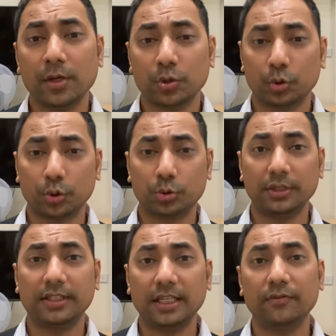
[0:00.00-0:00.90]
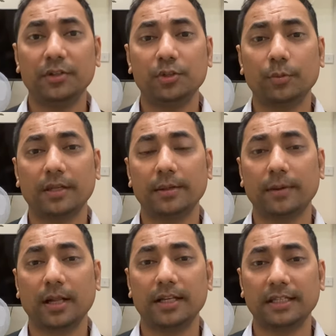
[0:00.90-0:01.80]
तो दोस्तों यही वीडियो मैंने
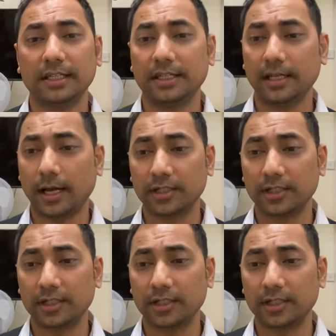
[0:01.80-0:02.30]
बनाने के लिए